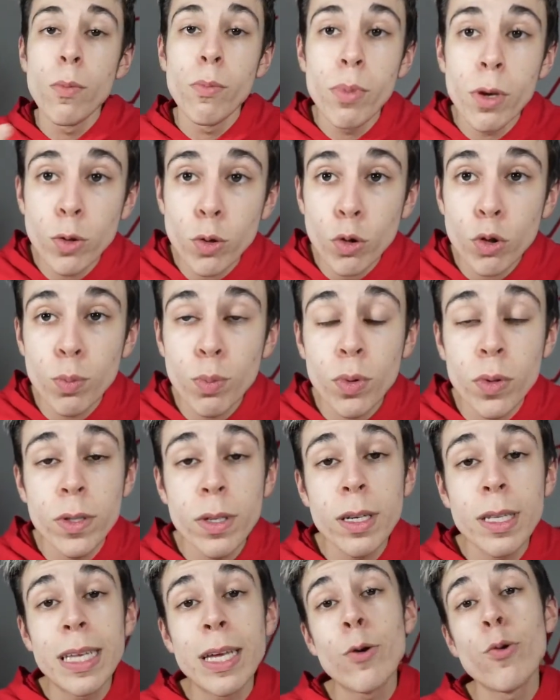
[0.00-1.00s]
Bien sûr, tu peux
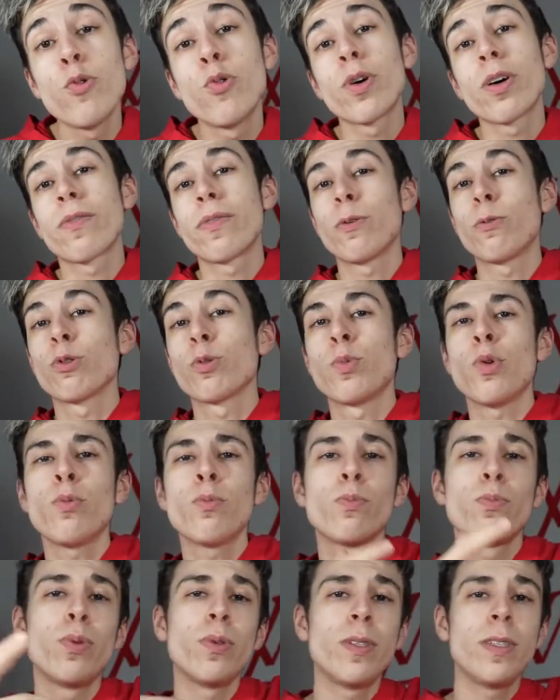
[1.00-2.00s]
aussi aider au référencement,
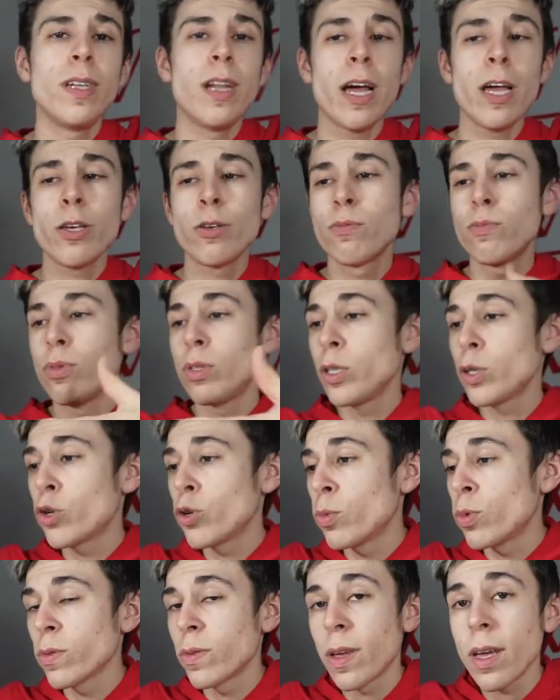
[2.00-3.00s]
petit like, petit
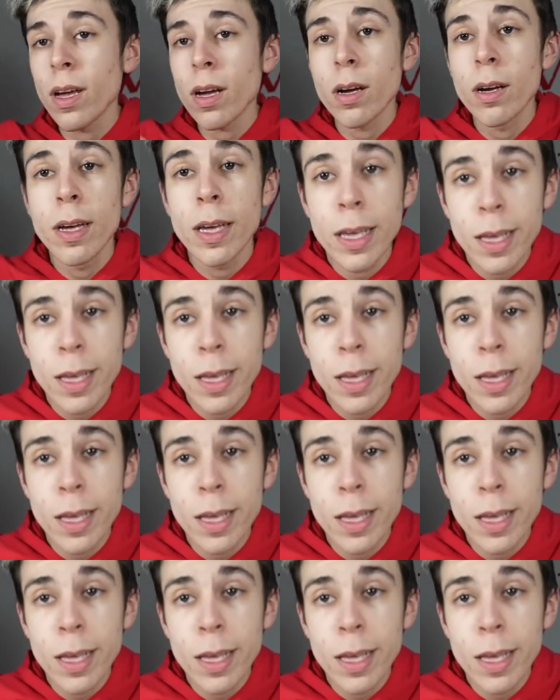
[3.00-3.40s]
commentaire,